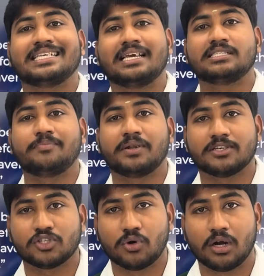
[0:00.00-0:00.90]
சிஎஸ்சி படித்த
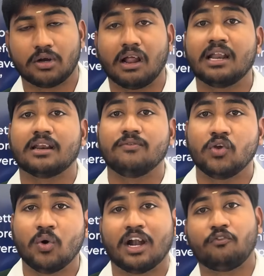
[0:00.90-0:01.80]
ஸ்டூடெண்ட்டோட
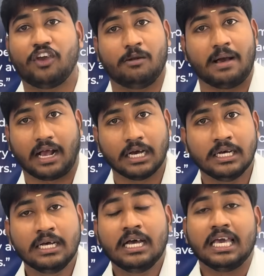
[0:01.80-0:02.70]
ரிவ்யூ அண்ட் ஃபீட்பேக்
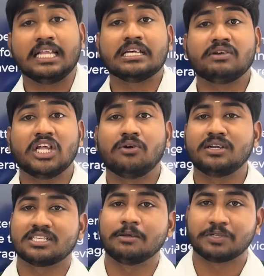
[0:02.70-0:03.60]
இந்த வீடியோவும்
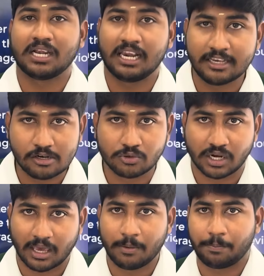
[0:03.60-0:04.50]
டிஸ்கிரிப்ஷனில் லிங்க்
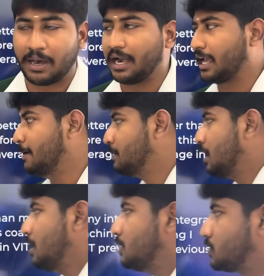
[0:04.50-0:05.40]
கொடுத்துருக்கேன் போய் பாருங்கள்
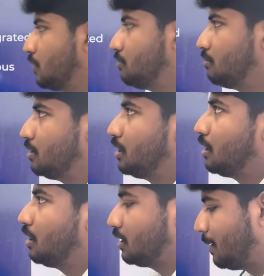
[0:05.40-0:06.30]
ஸோ
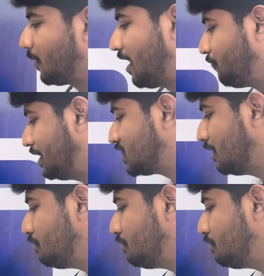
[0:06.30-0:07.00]
uh, நம்மளோட அஃபீஷியல்